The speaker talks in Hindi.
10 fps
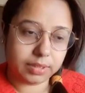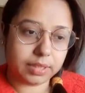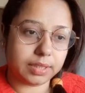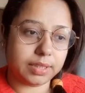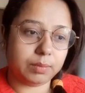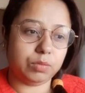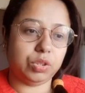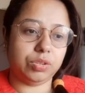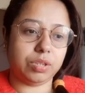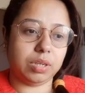कि
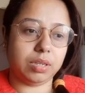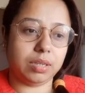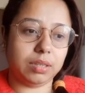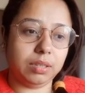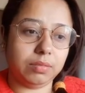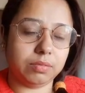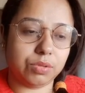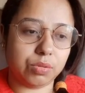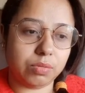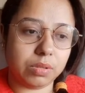मुझे ट्रक का ना वो